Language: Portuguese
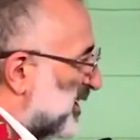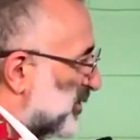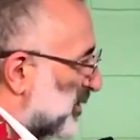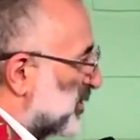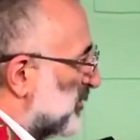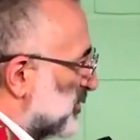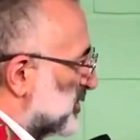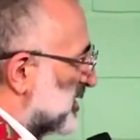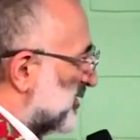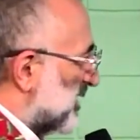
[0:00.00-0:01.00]
Quando
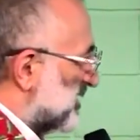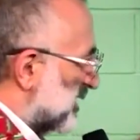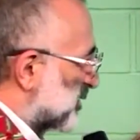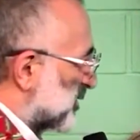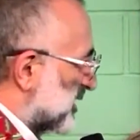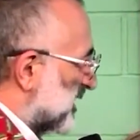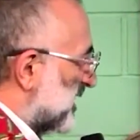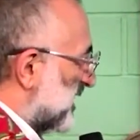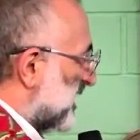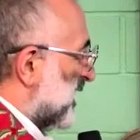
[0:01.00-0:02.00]
você vai dentro
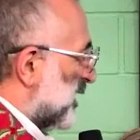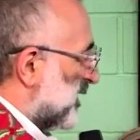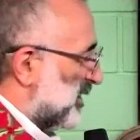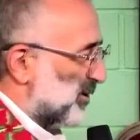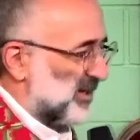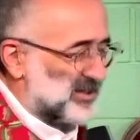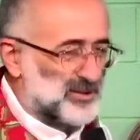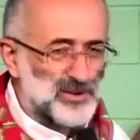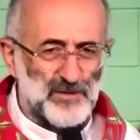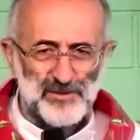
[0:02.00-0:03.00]
dela, eu e
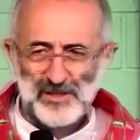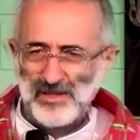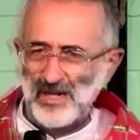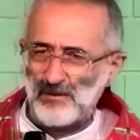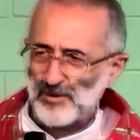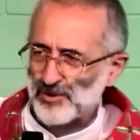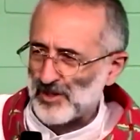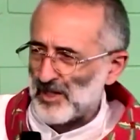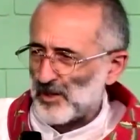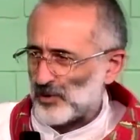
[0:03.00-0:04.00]
Cacilda visitamos,
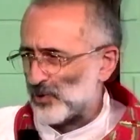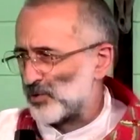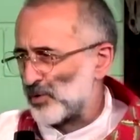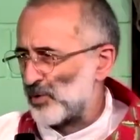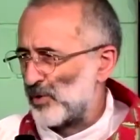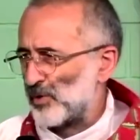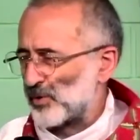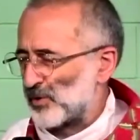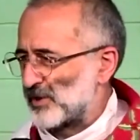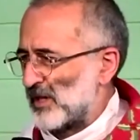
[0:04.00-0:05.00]
junto com
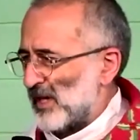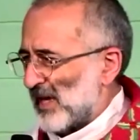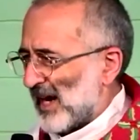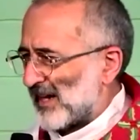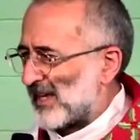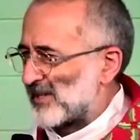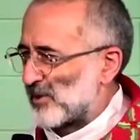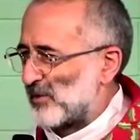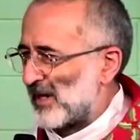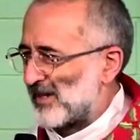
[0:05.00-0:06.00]
outros, aqueles
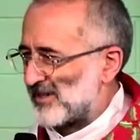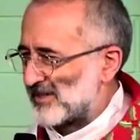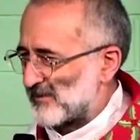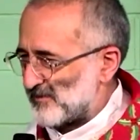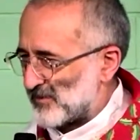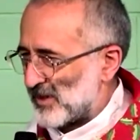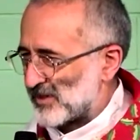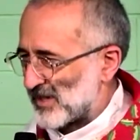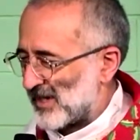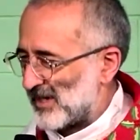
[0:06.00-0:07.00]
lugares de
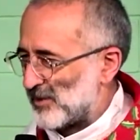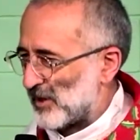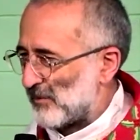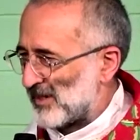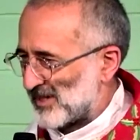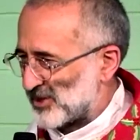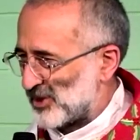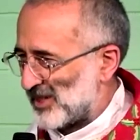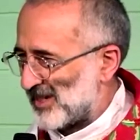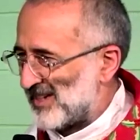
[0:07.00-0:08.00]
Israel, da
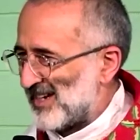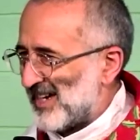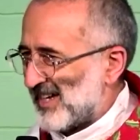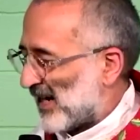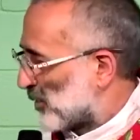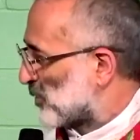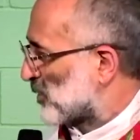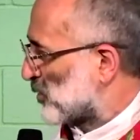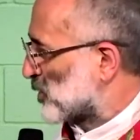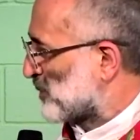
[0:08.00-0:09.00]
Palestina, a
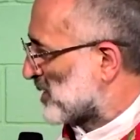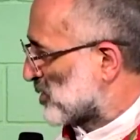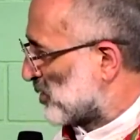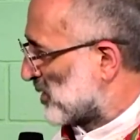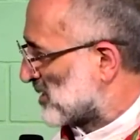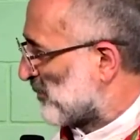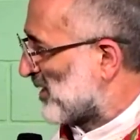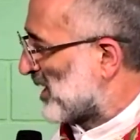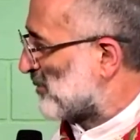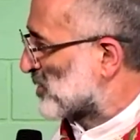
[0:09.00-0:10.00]
Gruta dos Pastores.
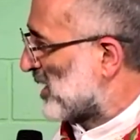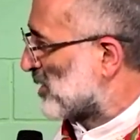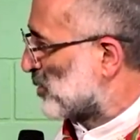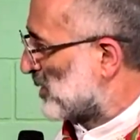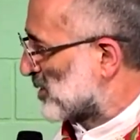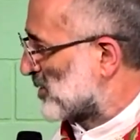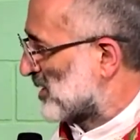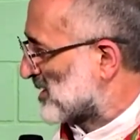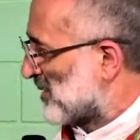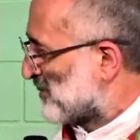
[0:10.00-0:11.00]
Ficamos lá duas
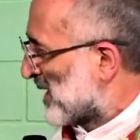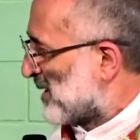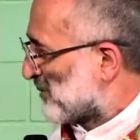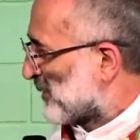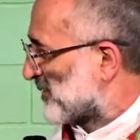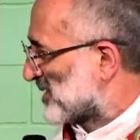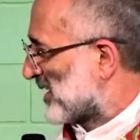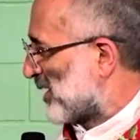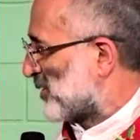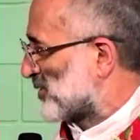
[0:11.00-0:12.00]
horas para fazer
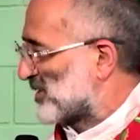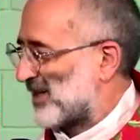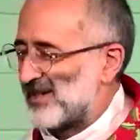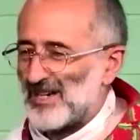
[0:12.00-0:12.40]
a nossa